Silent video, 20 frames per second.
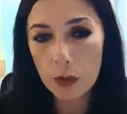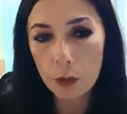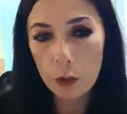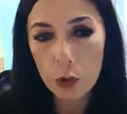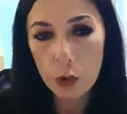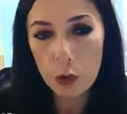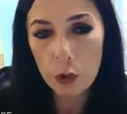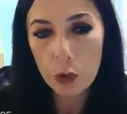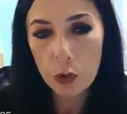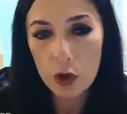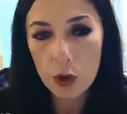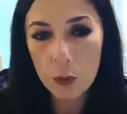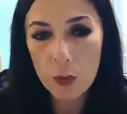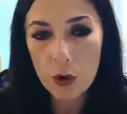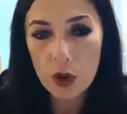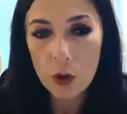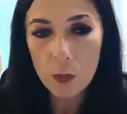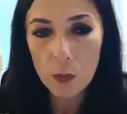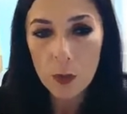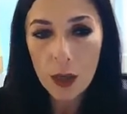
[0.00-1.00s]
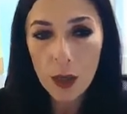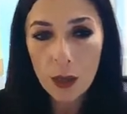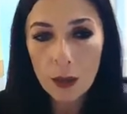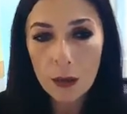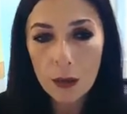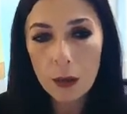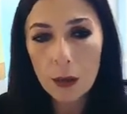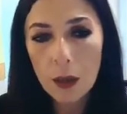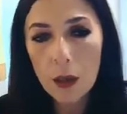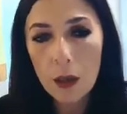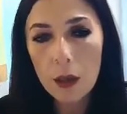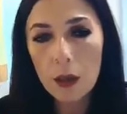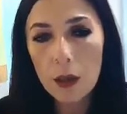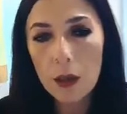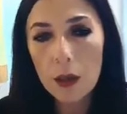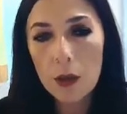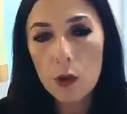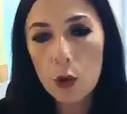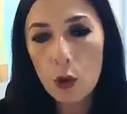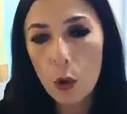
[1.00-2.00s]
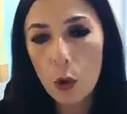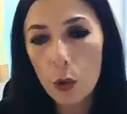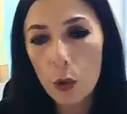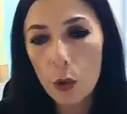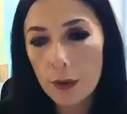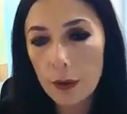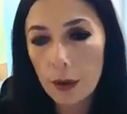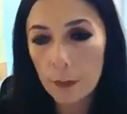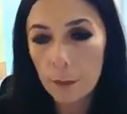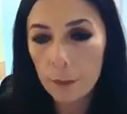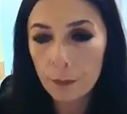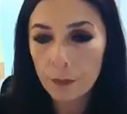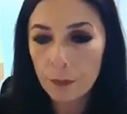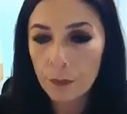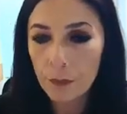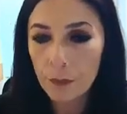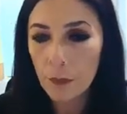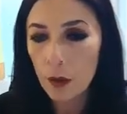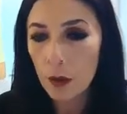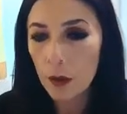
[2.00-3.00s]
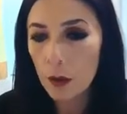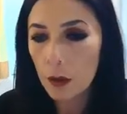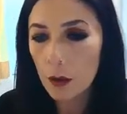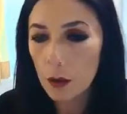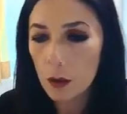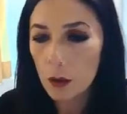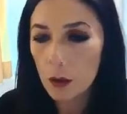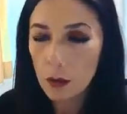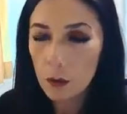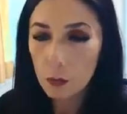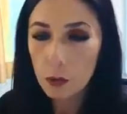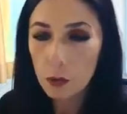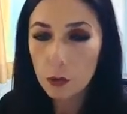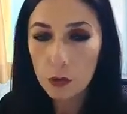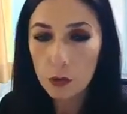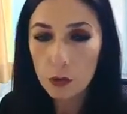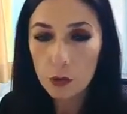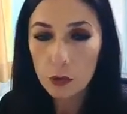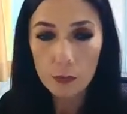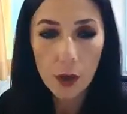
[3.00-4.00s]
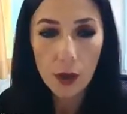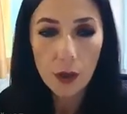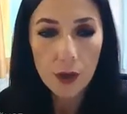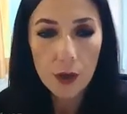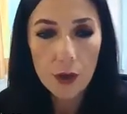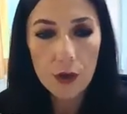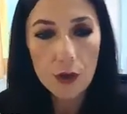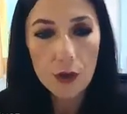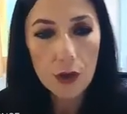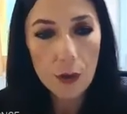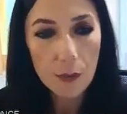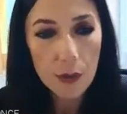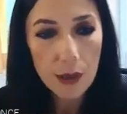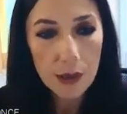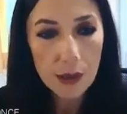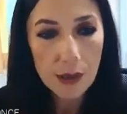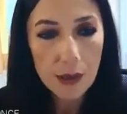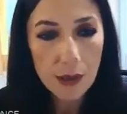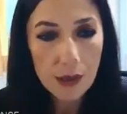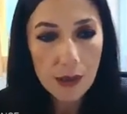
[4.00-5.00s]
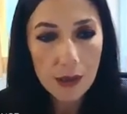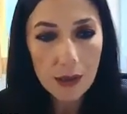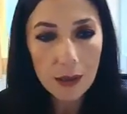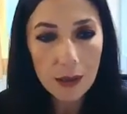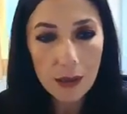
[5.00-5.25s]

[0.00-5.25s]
bir düşünce biçimi. Yani e, şöyle e, bunu bağdaştırabilirsiniz.